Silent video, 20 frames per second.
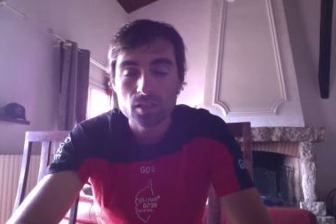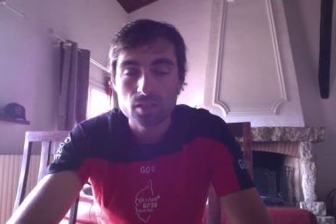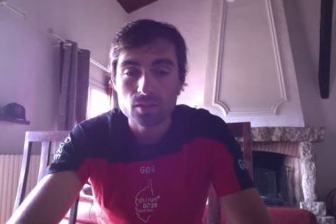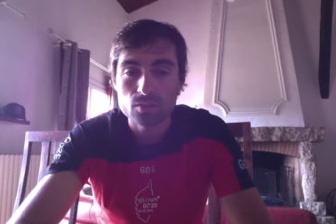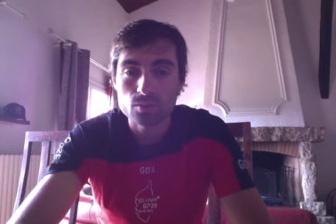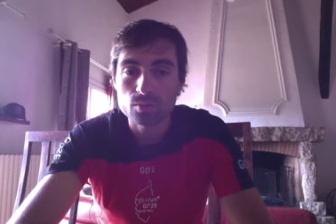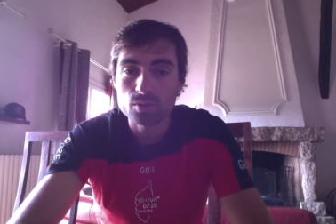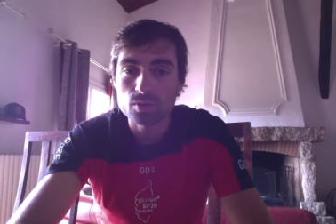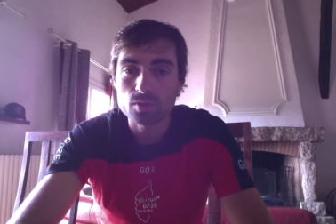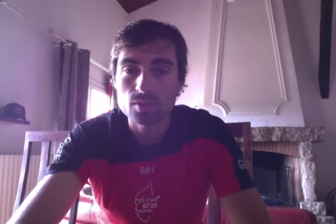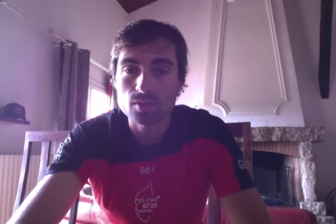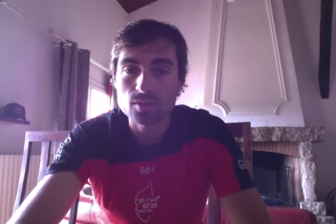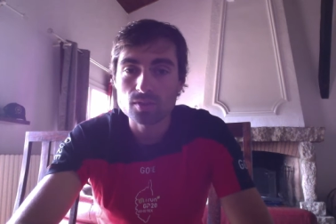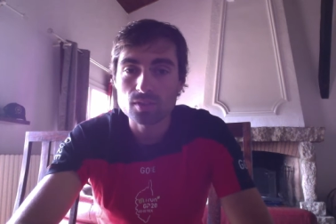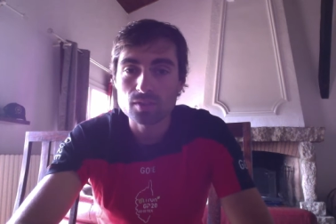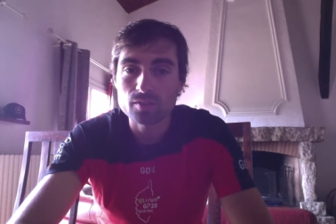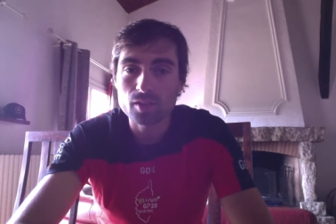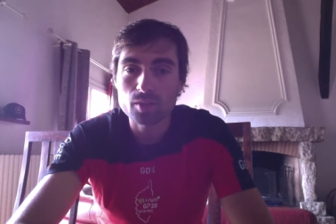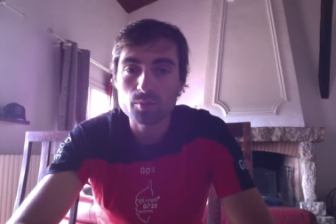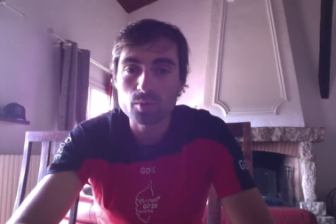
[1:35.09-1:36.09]
Donc c'était
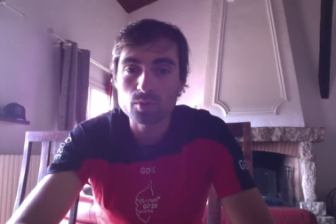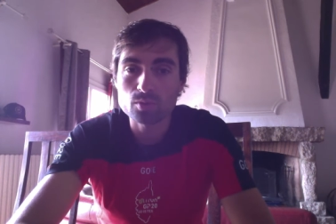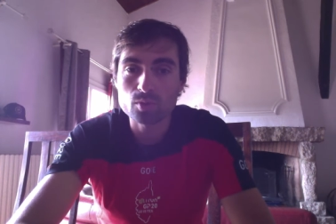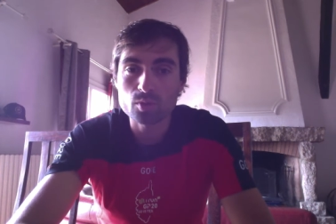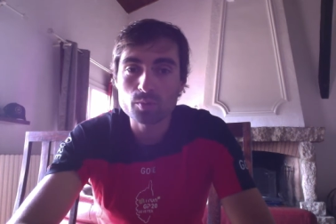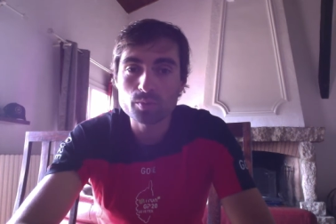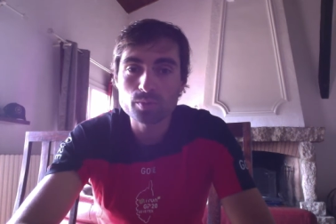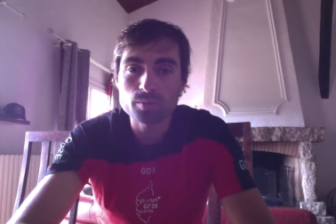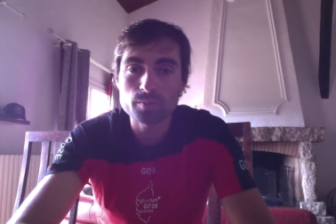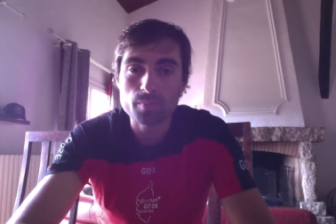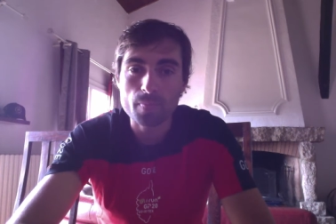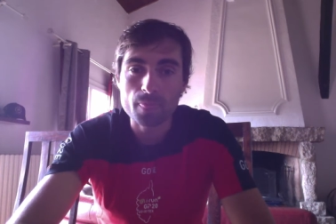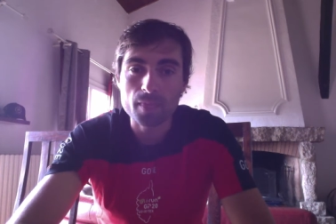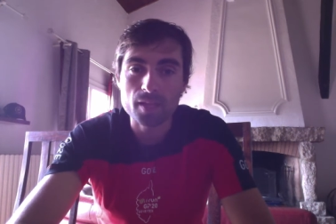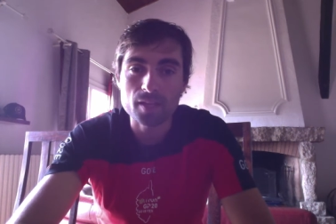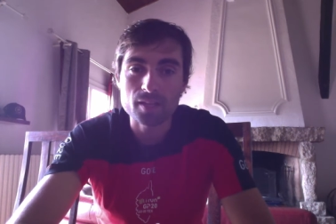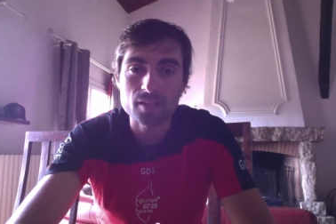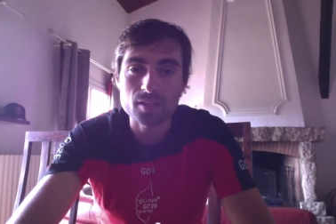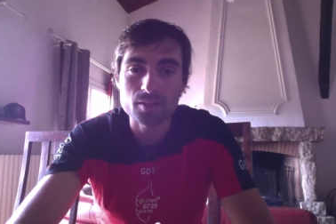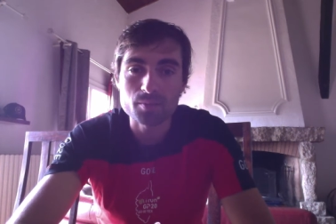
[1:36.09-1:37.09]
vraiment top.
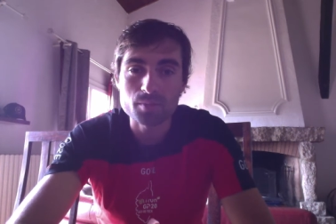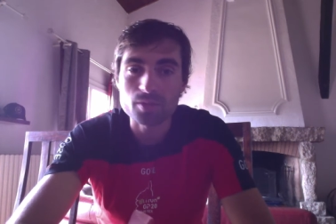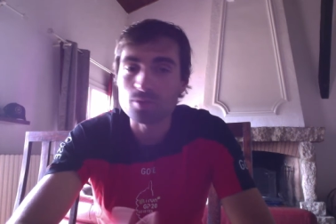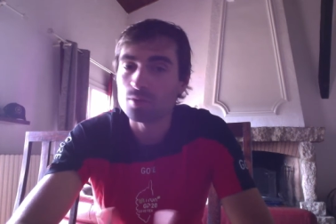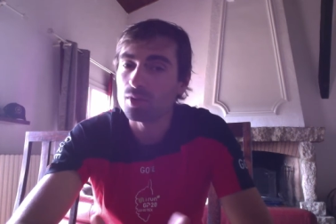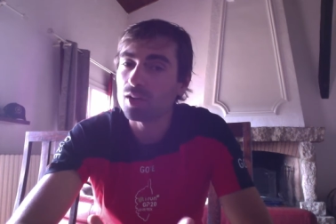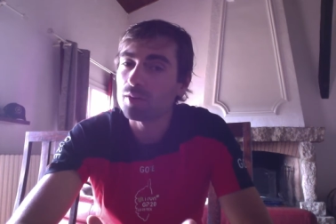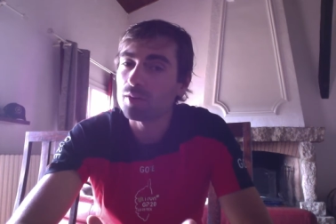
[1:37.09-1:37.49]
Et, mais voilà,